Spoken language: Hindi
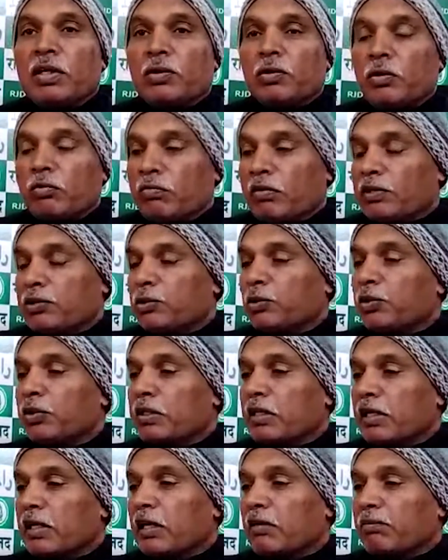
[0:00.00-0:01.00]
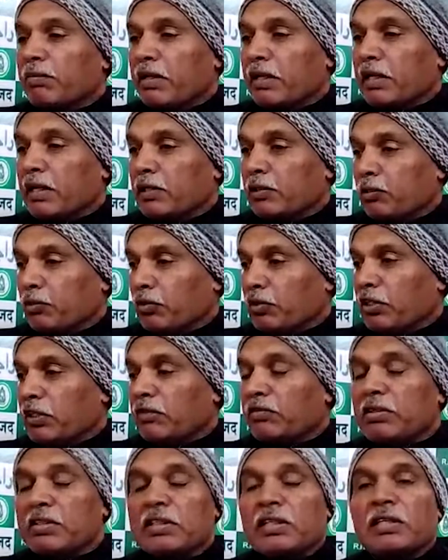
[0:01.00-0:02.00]
को महसूस करना पड़ेगा कि
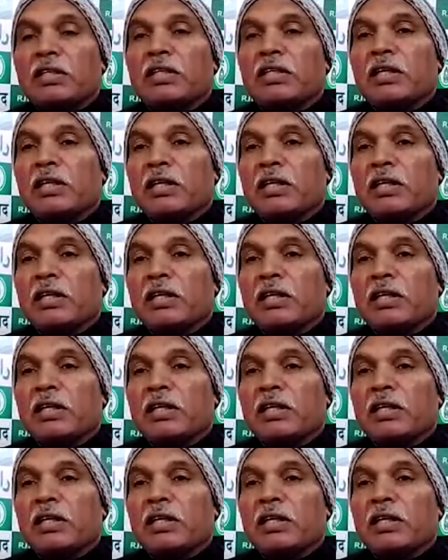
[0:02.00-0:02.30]
उनकी भी शक्ति